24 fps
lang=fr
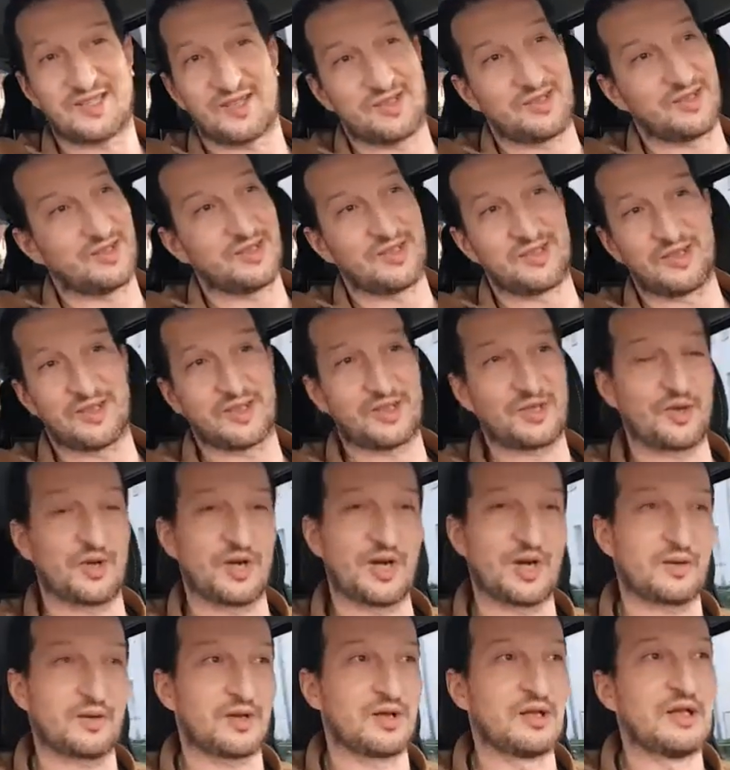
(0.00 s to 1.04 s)
Euh,
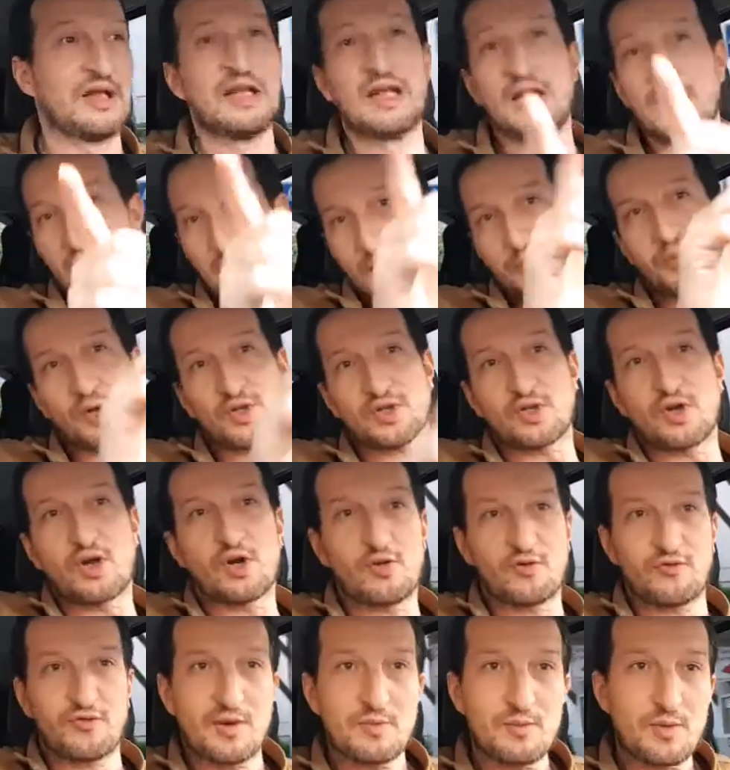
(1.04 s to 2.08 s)
et pourtant,
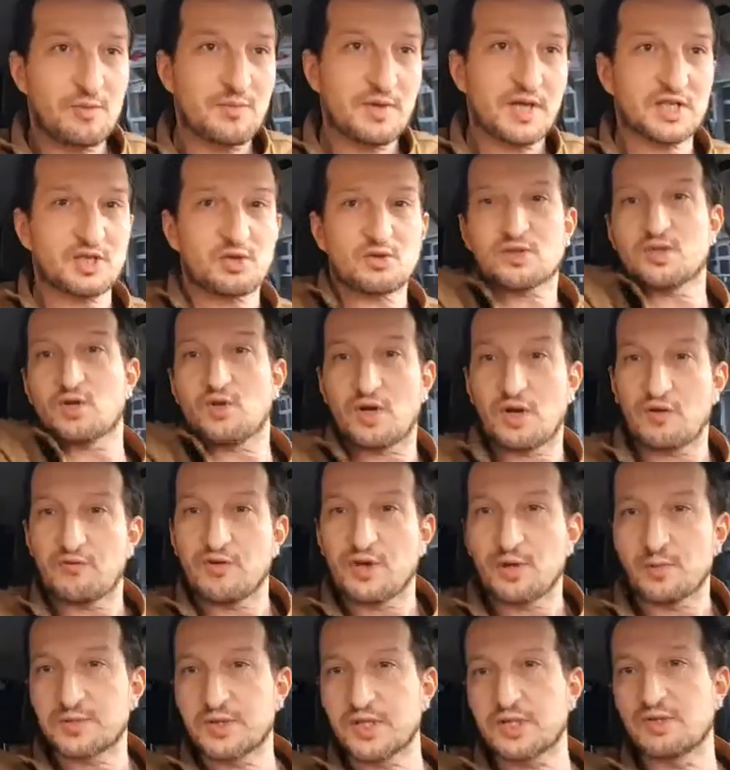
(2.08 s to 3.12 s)
le fameux mercredi, on a
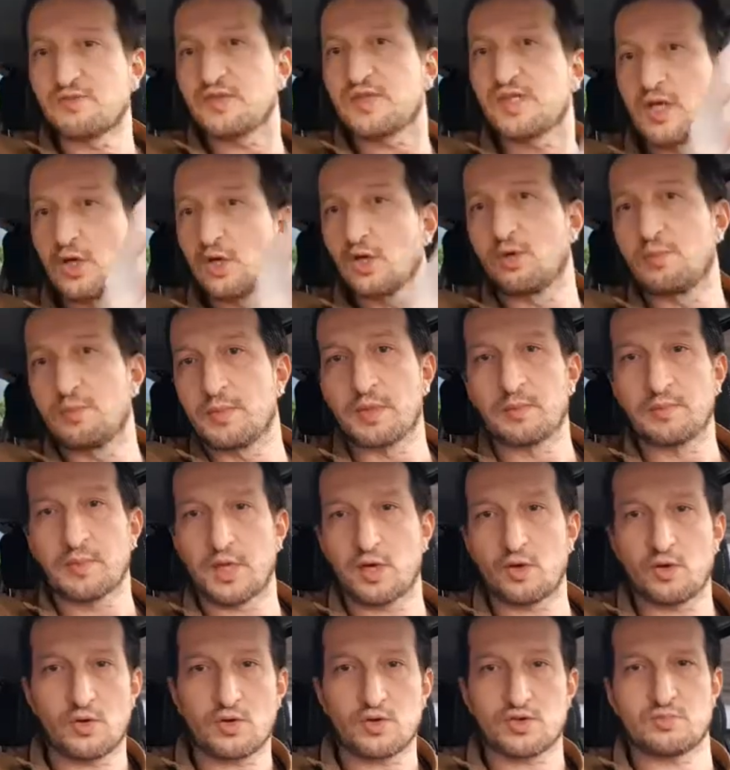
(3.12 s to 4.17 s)
fait une petite vidéo, mais
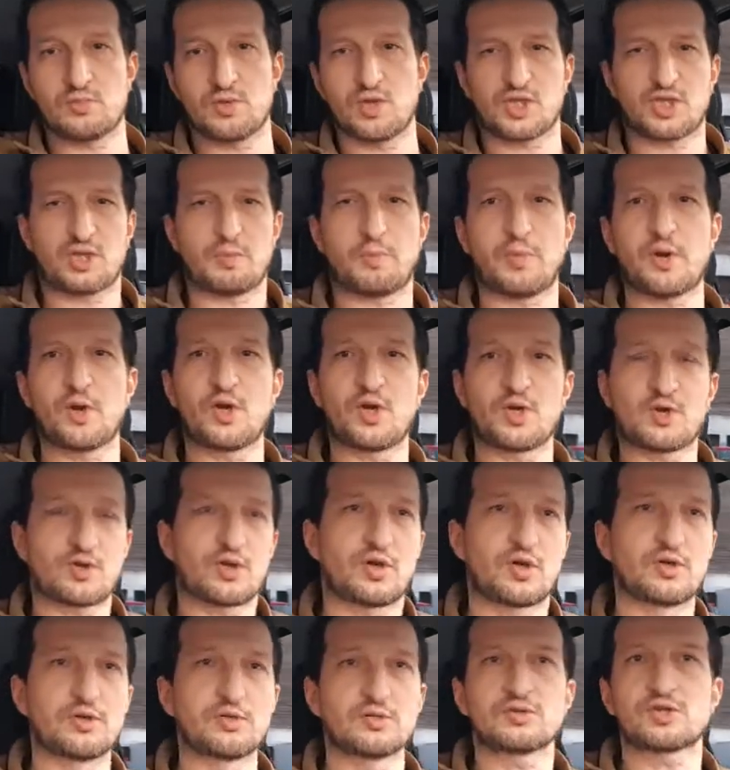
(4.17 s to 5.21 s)
malheureusement, j'ai pas eu le
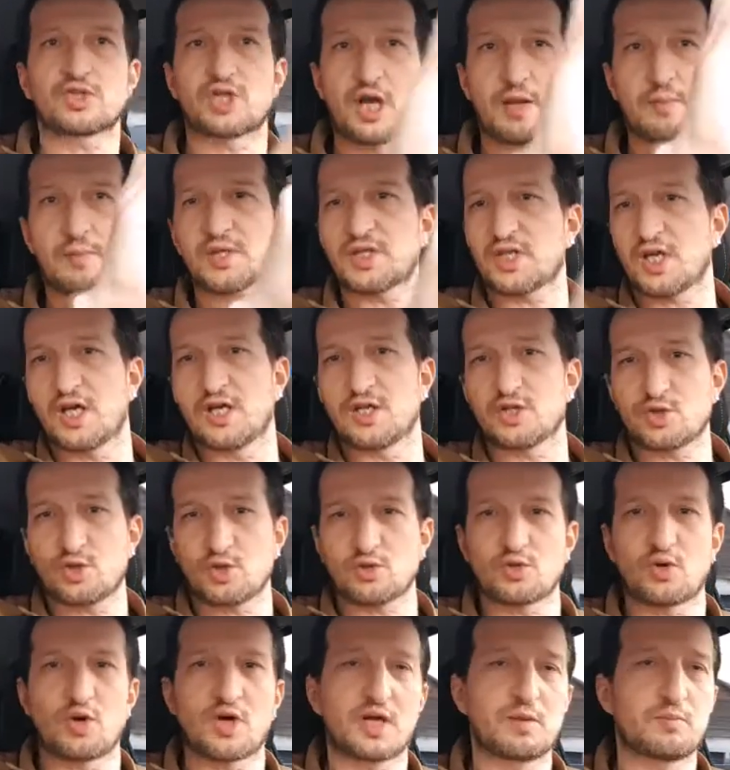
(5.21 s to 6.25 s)
temps. Je la mettrai un jour
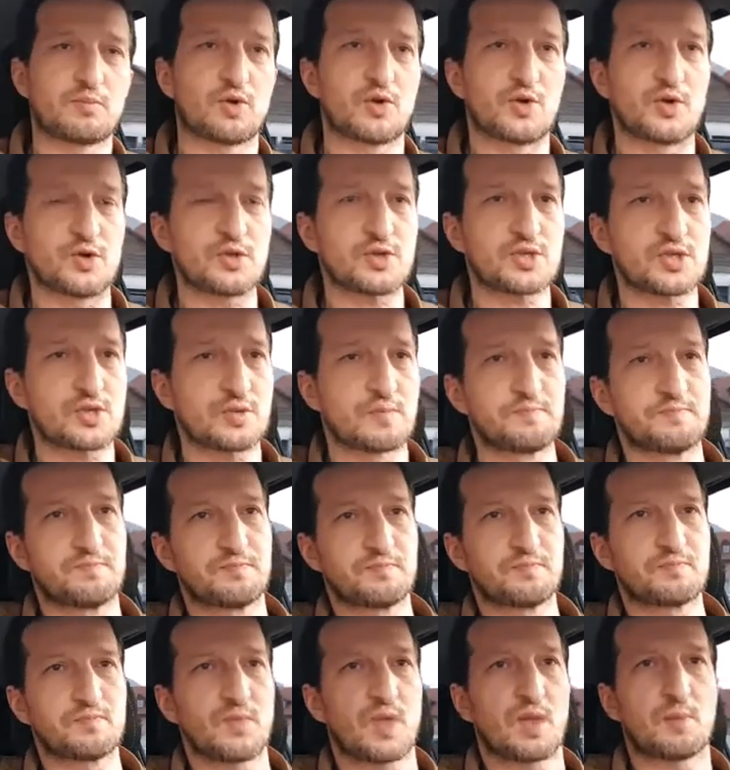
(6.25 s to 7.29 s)
dans les bonus.
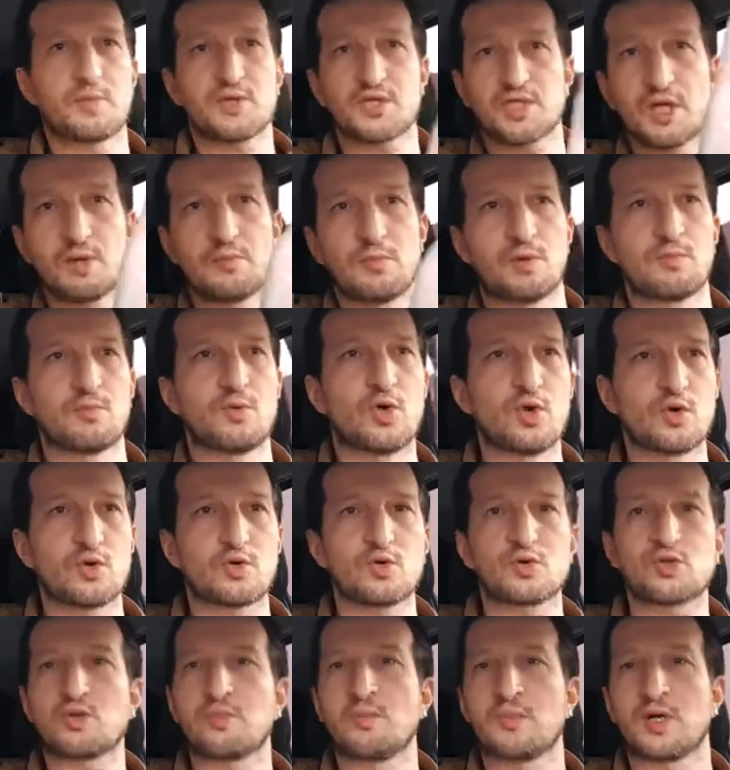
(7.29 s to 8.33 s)
Parce qu'à un moment en
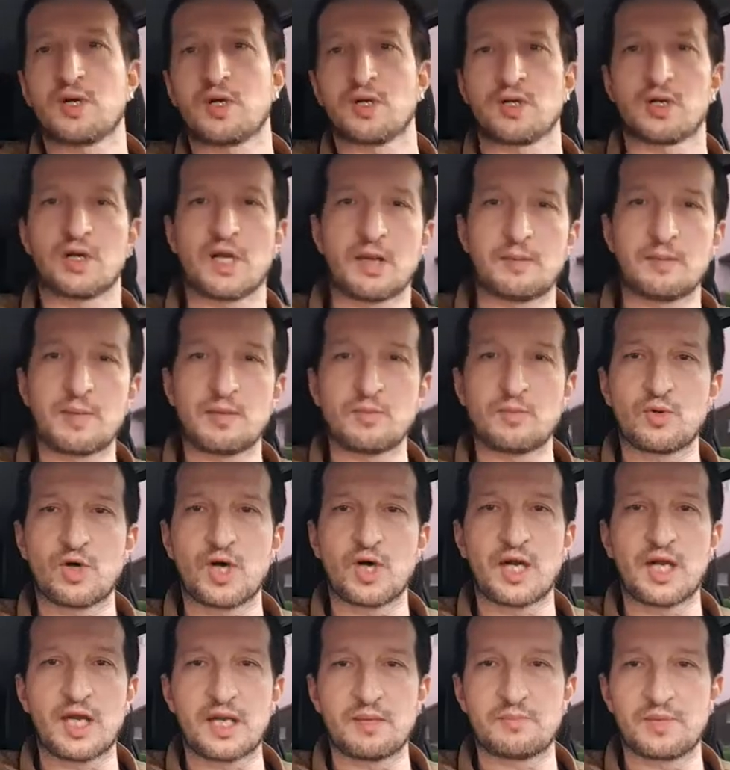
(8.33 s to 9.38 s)
route, la maman
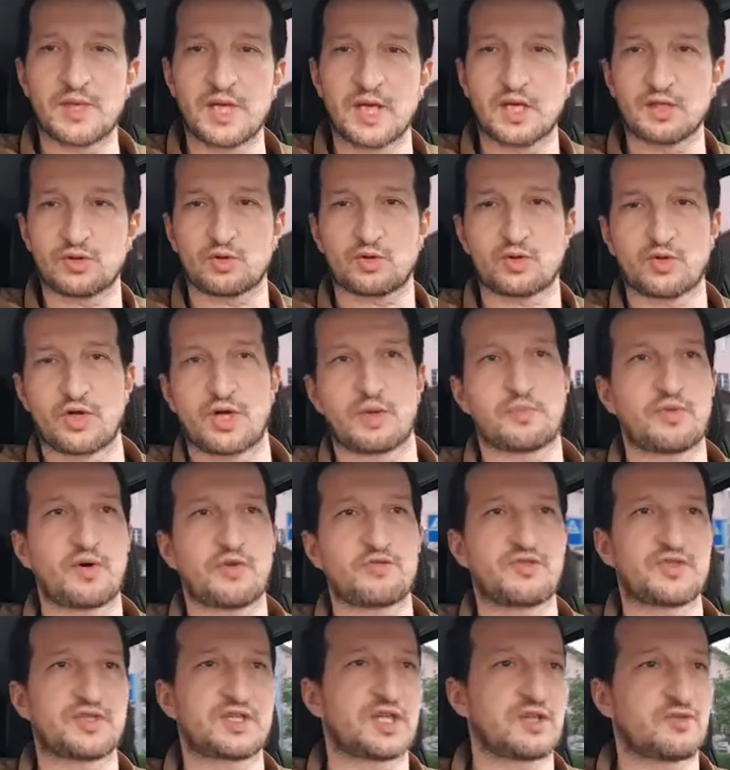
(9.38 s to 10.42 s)
allait bien, donc on a
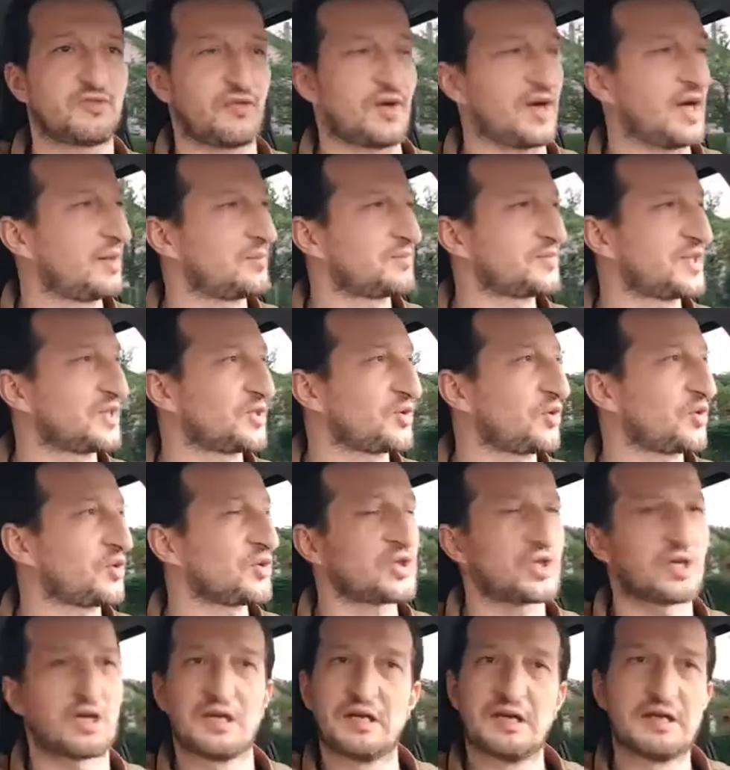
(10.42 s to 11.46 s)
profité de faire un petit truc.